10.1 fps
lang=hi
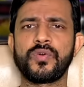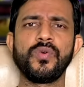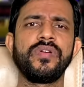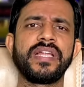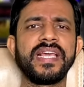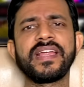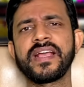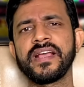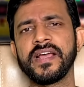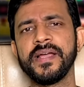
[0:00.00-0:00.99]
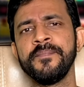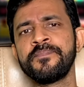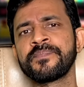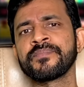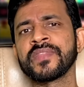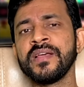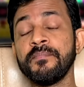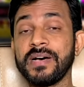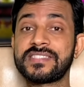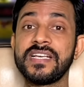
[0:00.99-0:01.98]
रोल नहीं रह गया है
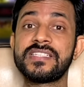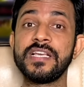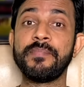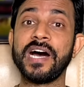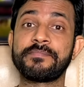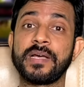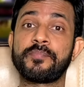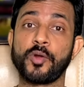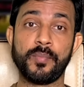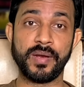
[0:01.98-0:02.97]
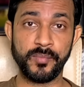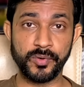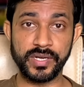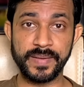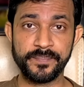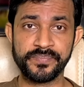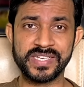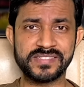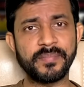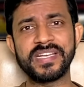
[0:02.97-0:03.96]
बस इसी बात पर प्रॉब्लम हो गई
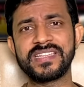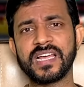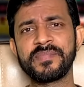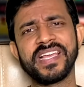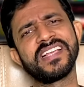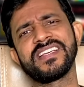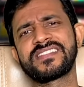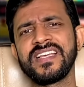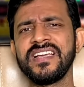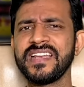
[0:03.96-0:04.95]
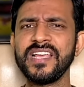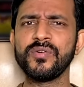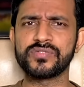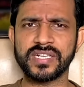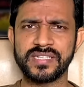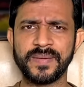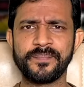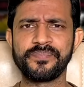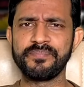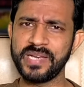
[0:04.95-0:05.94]
सभी धर्म एक जैसे नहीं हो सकते
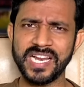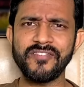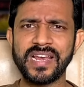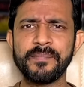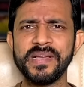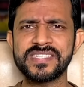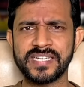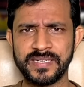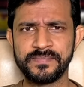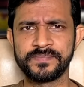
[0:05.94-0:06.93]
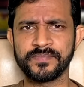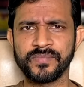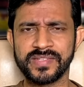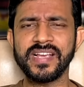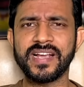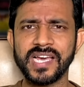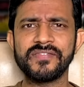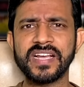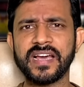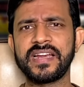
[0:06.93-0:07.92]
मेरा वाला बेस्ट है ये
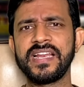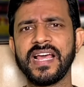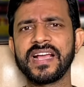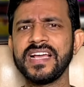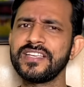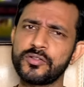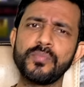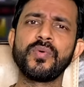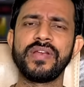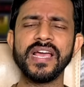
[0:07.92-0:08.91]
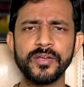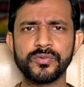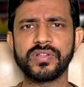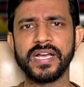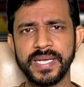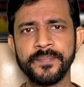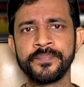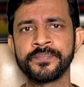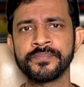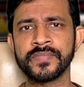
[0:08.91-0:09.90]
गर्व करने लायक है ये तो बोलना ही होता है
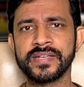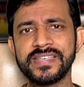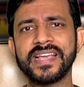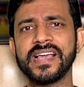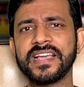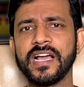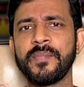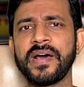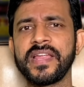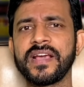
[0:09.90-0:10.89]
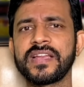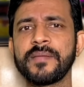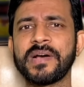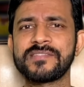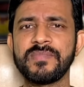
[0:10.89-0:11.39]
ये क्या कि हमारे घर के पास